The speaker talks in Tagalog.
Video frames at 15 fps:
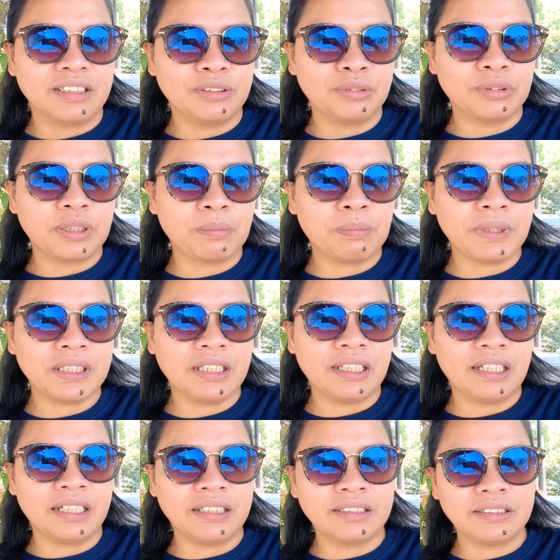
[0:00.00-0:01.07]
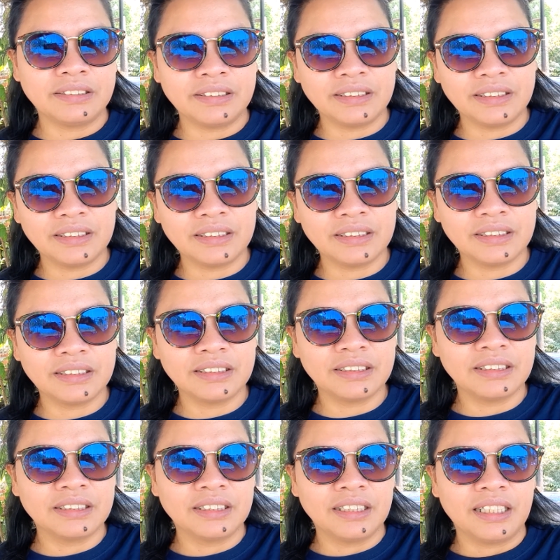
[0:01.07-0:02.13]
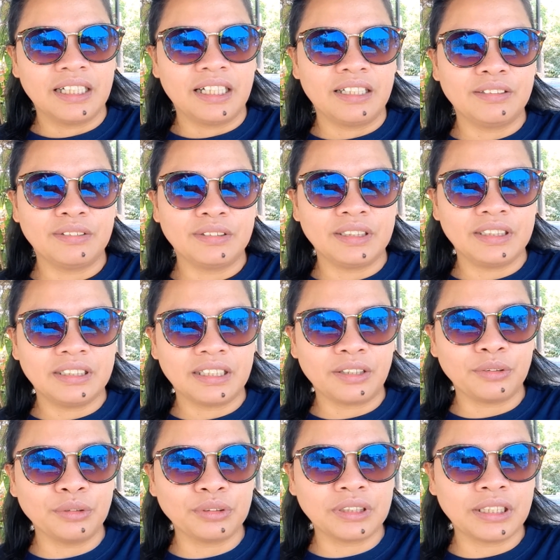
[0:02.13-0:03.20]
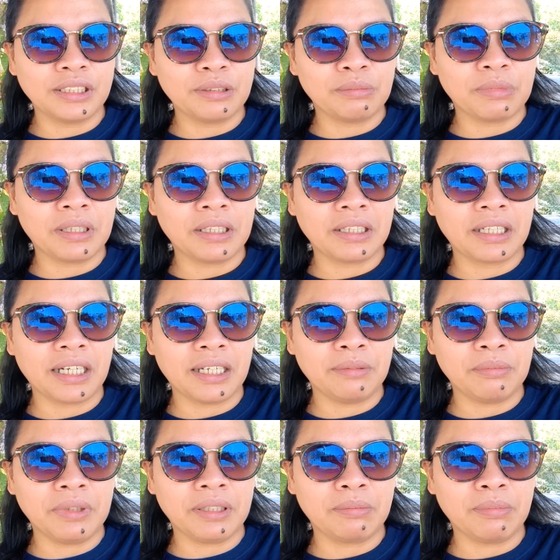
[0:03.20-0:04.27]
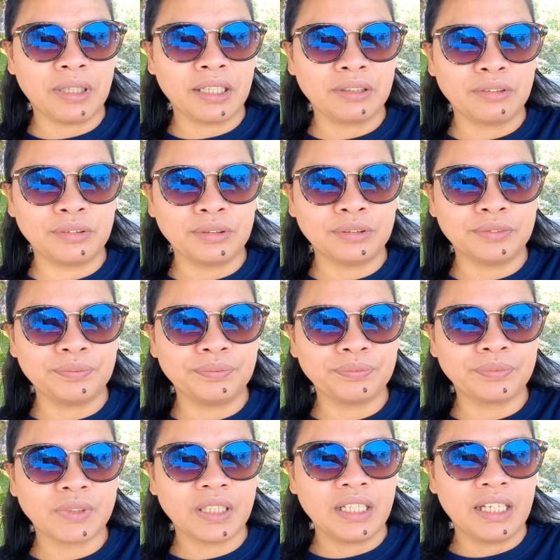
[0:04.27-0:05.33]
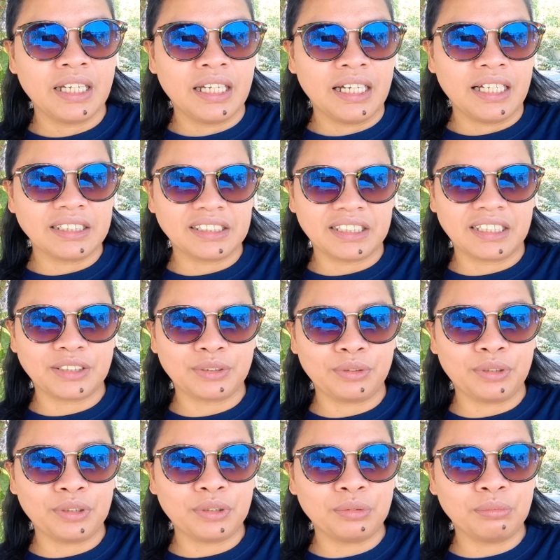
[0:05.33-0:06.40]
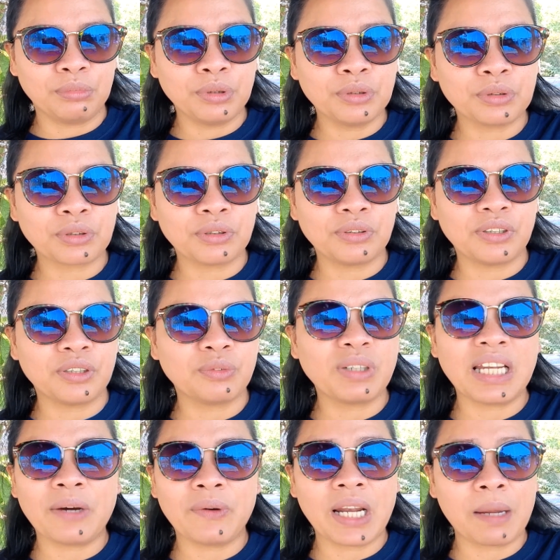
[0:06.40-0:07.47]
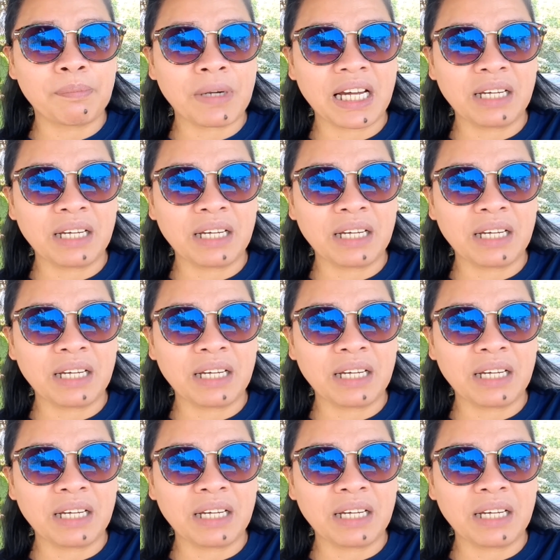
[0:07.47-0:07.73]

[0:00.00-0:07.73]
inuuna pa nilang ano, nakutin yung mga gamit bago asikasuhin yung burol. Wala, wala pa